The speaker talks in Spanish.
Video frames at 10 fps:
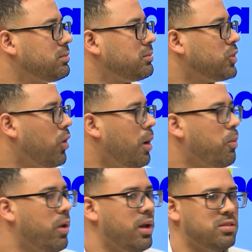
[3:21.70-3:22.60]
con las
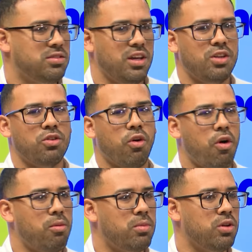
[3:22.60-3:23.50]
mujeres siendo
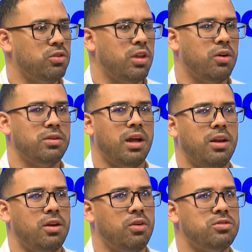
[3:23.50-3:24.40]
hombre. Yo tengo ya
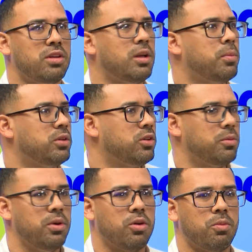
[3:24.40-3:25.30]
el 80% de
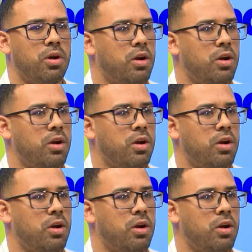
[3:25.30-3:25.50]
mi hormona,